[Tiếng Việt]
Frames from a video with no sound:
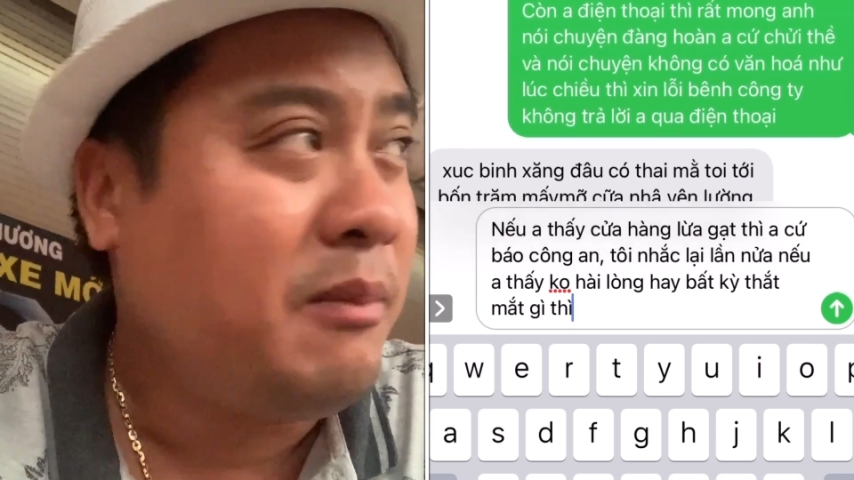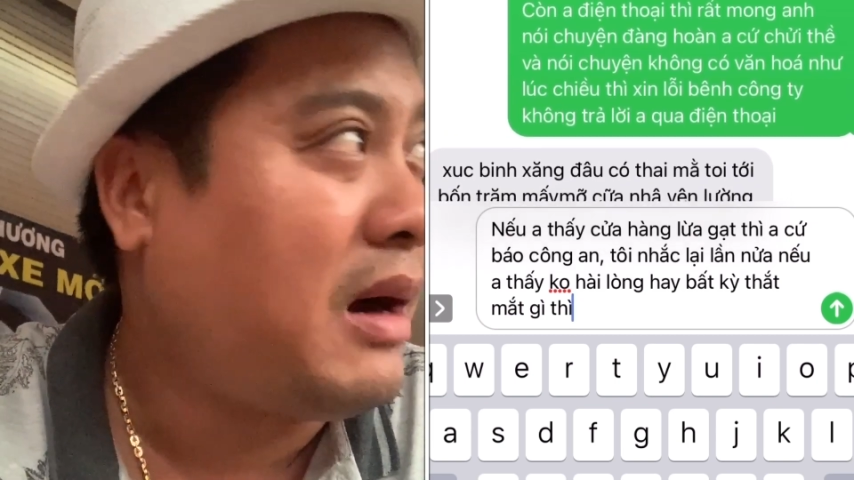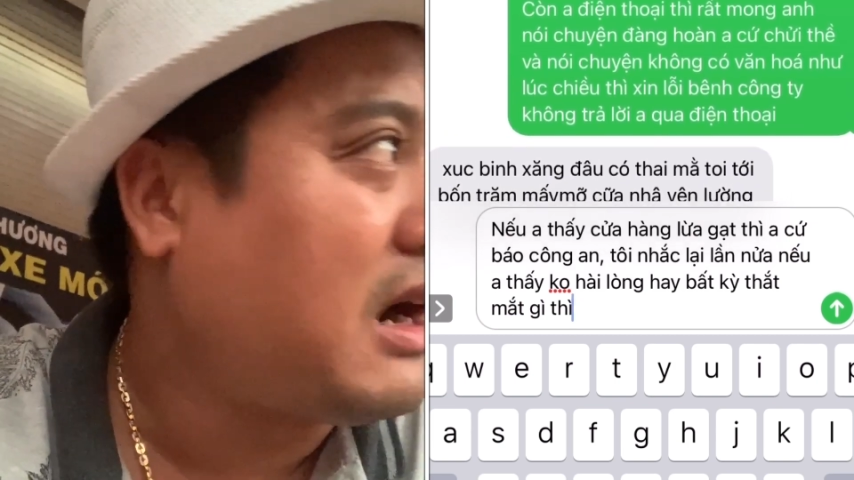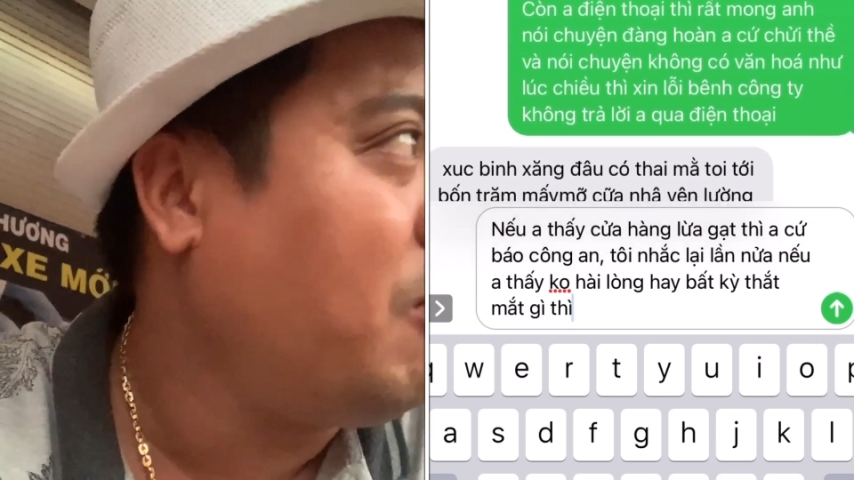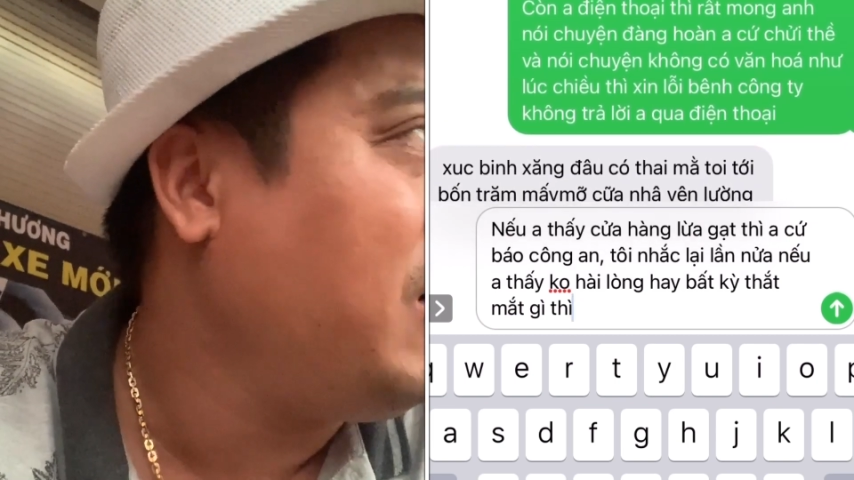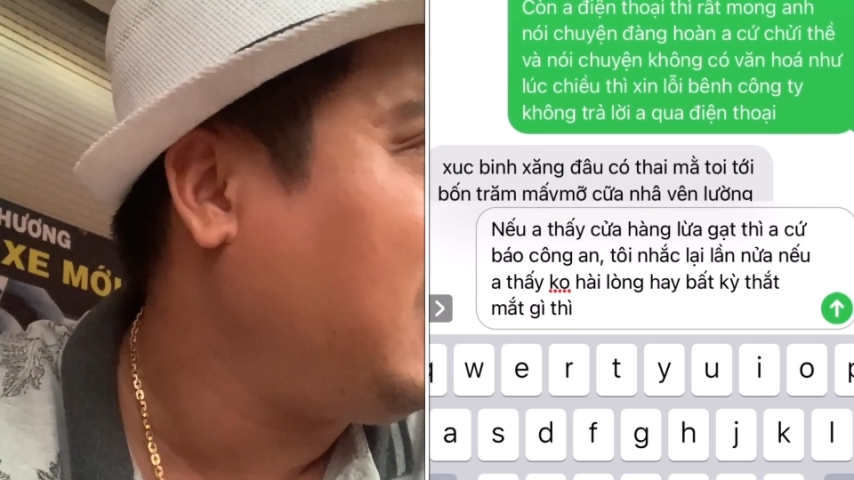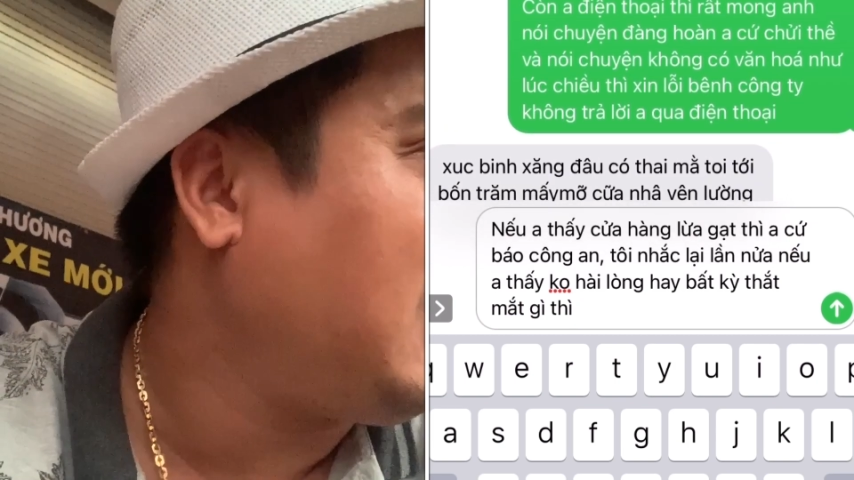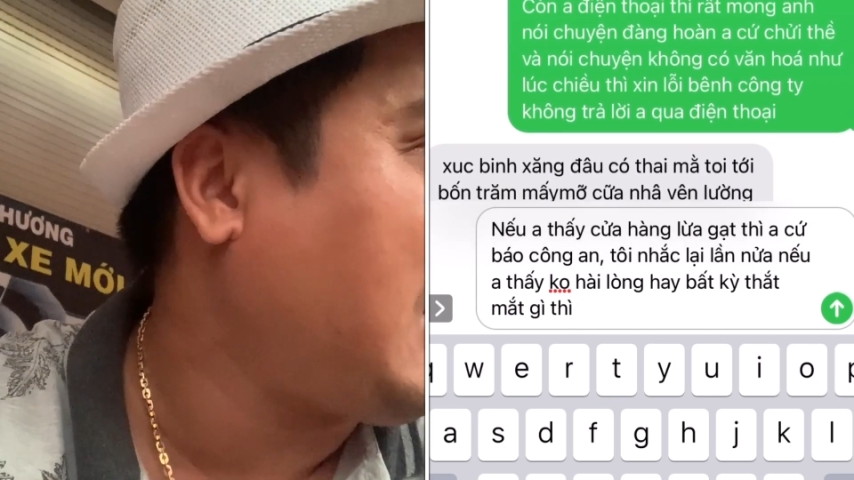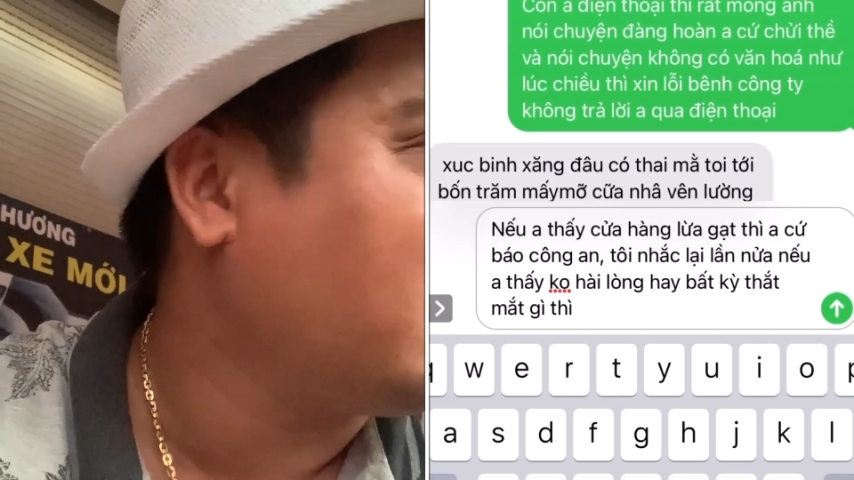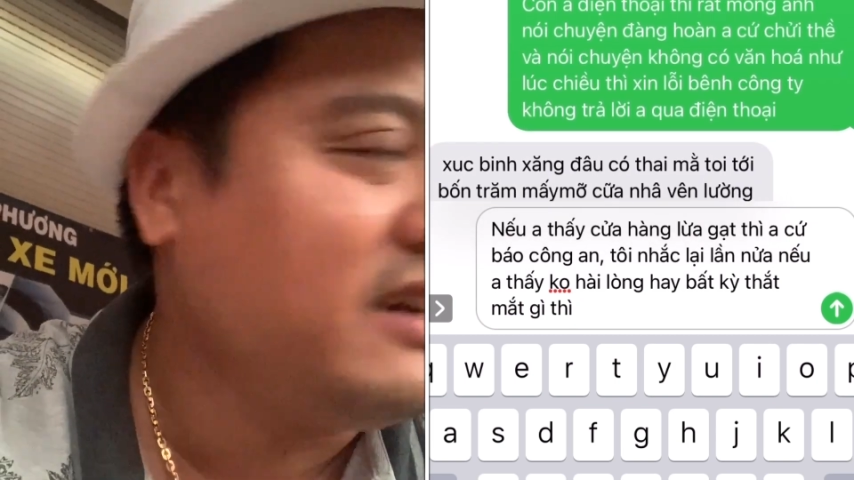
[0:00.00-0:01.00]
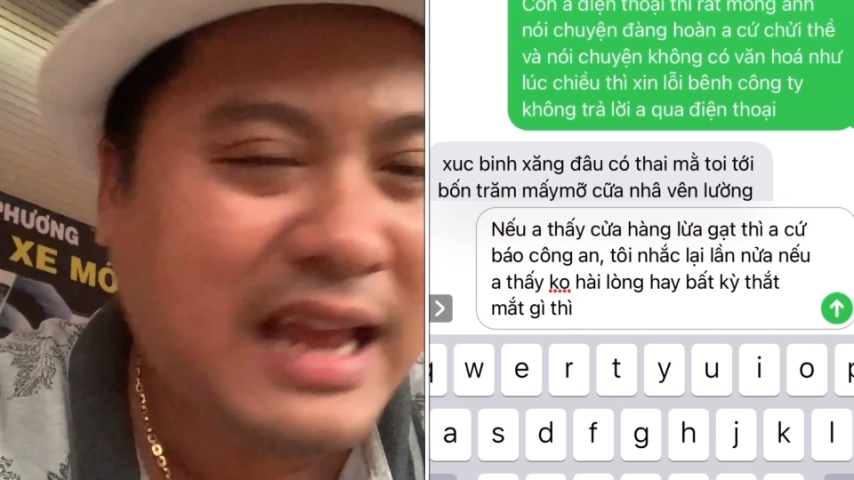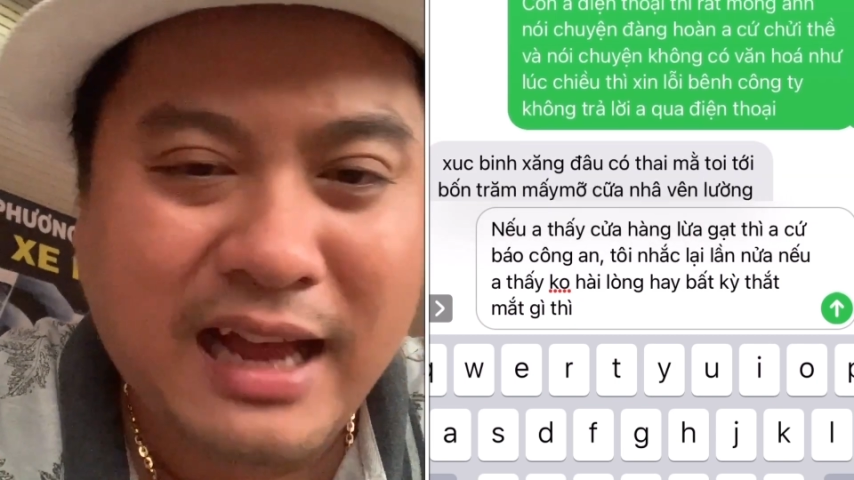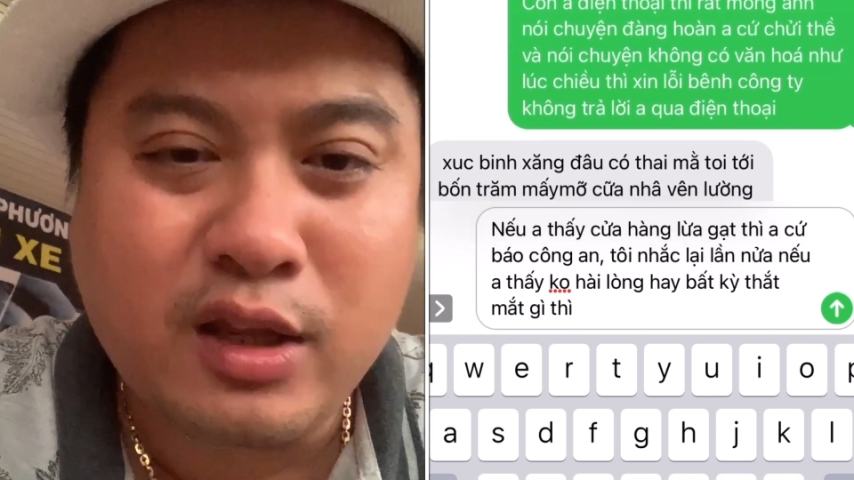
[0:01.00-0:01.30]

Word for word: mà không biết là người nhà